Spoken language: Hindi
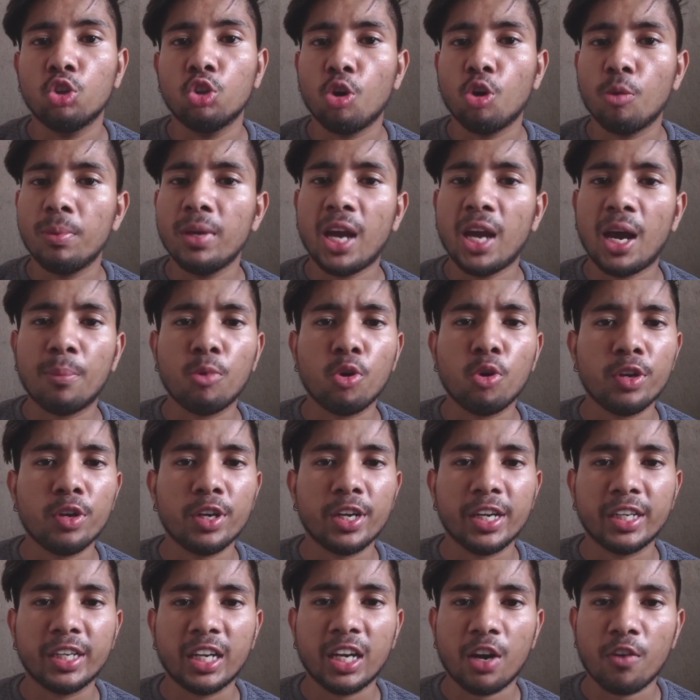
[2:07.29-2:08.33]
तो भी आपको
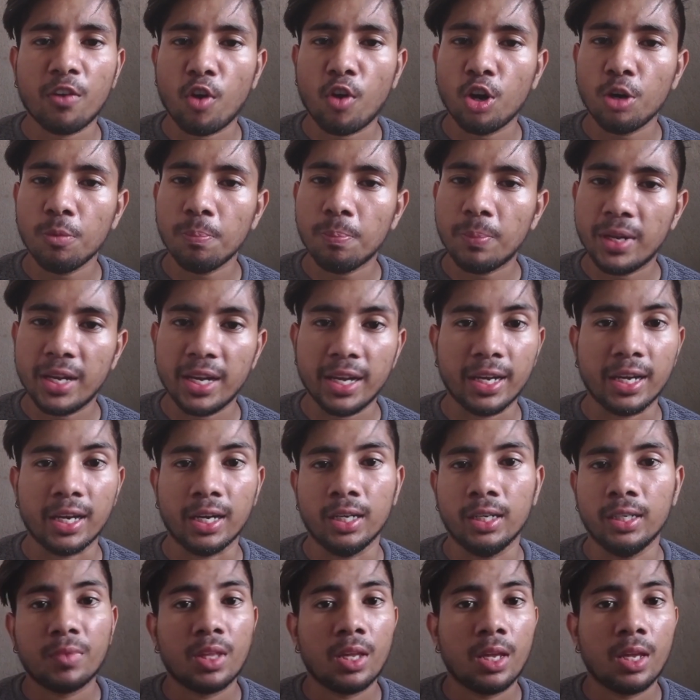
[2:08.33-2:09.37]
क्रिएटर अवार्ड मिलेगा